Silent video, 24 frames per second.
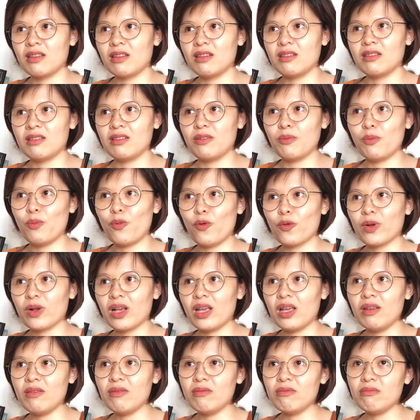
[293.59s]
từ một
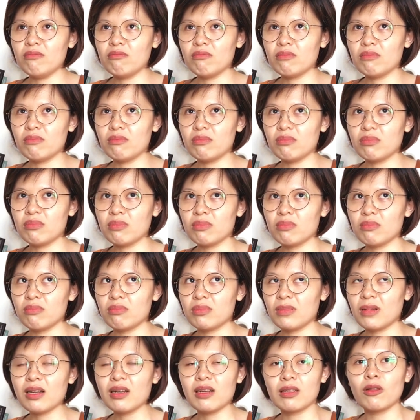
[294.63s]
cái
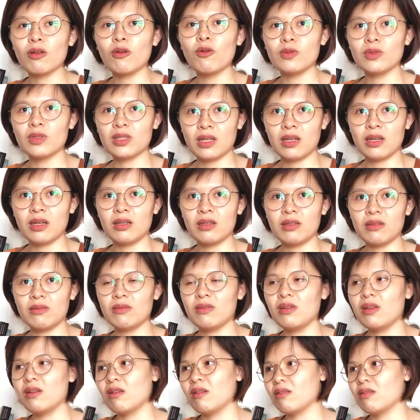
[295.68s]
rất là thô sơ
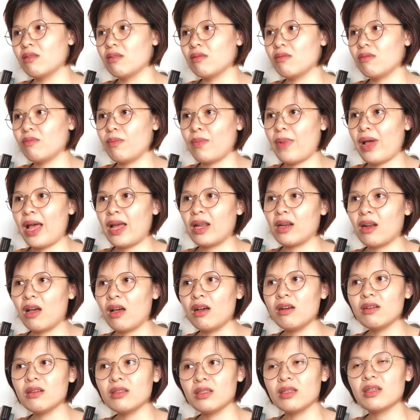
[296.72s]
mà
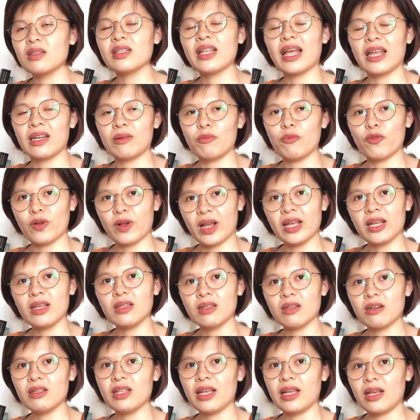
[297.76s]
nó trở thành một cái
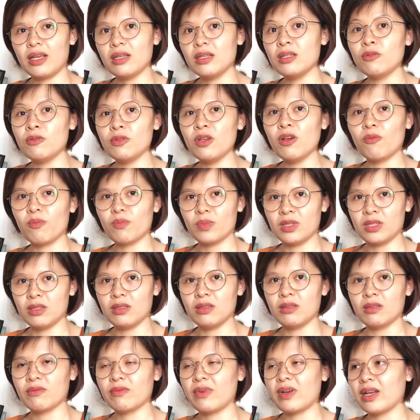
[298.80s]
có thể hữu dụng
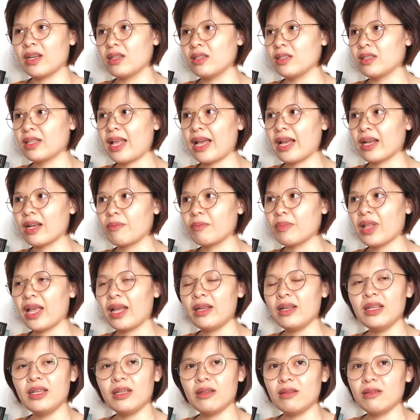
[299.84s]
được và người ta cảm
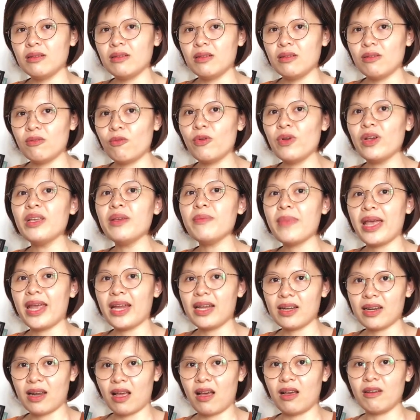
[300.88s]
thấy quý
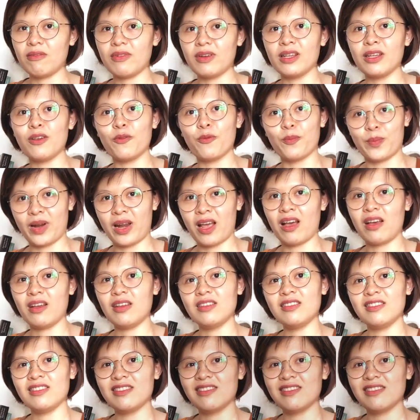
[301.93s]
mến nó và dùng nó.